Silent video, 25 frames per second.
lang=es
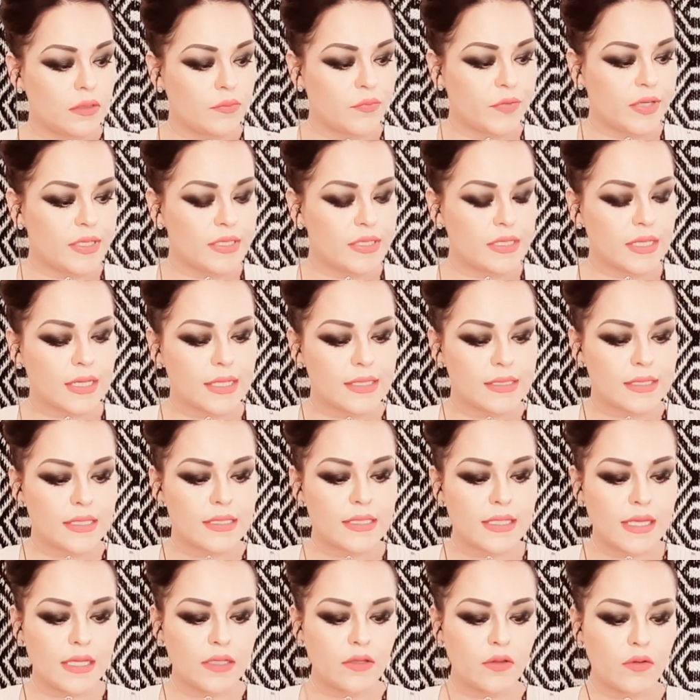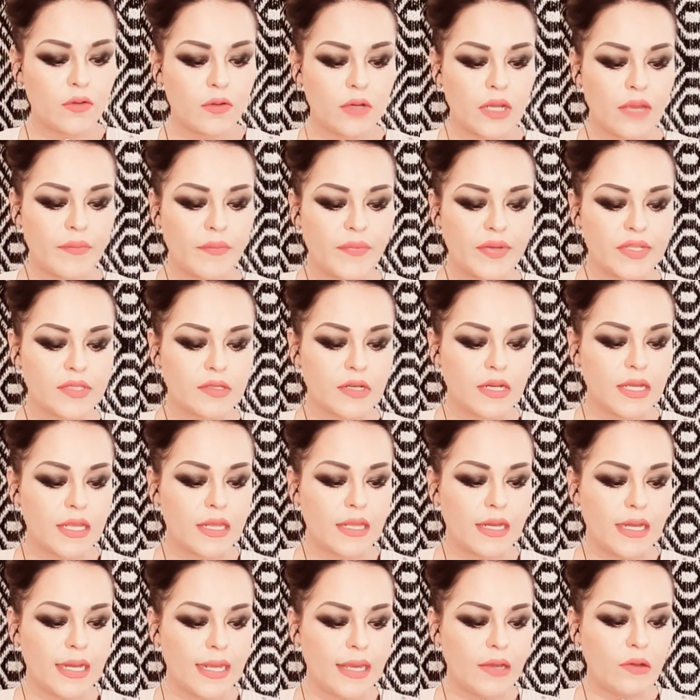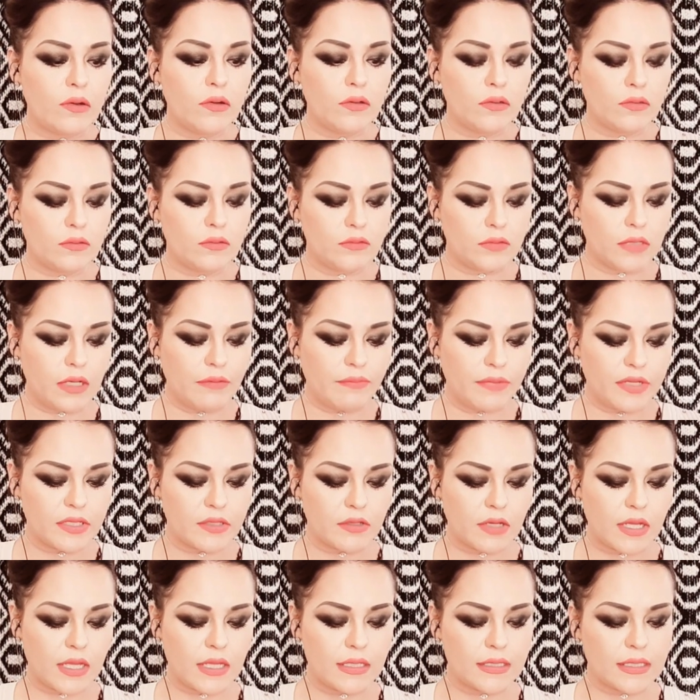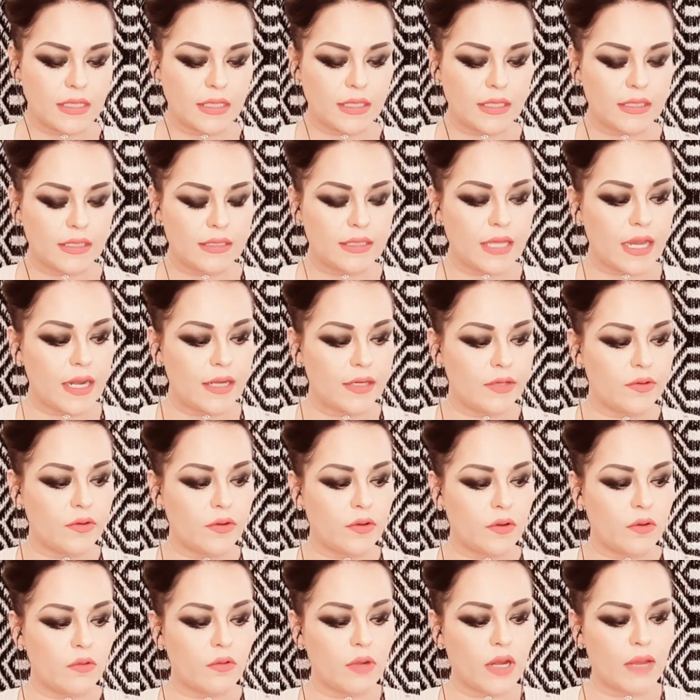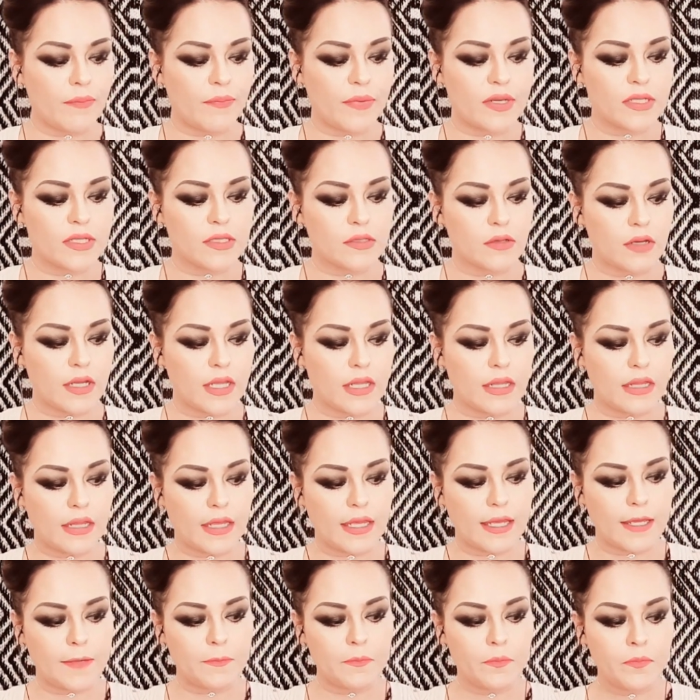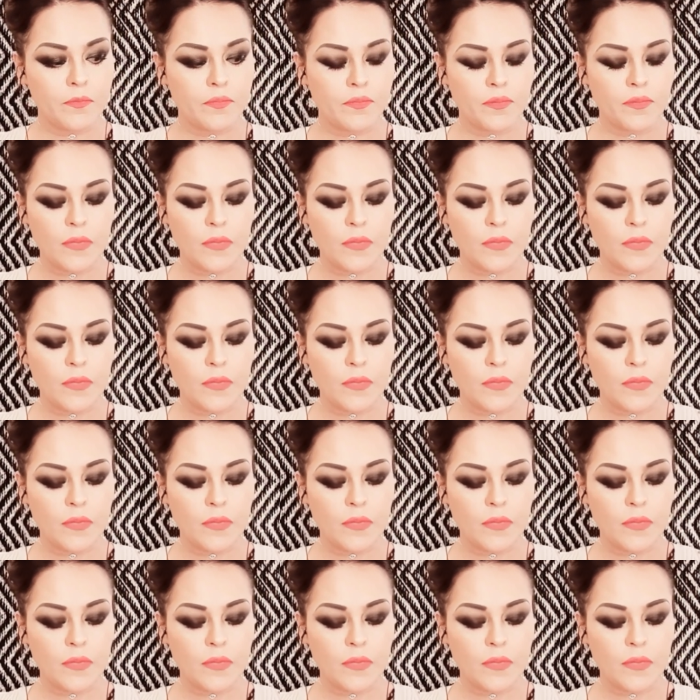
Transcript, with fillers: Puede ser que estés liando con una persona de Leo, una persona de Sagitario o una persona de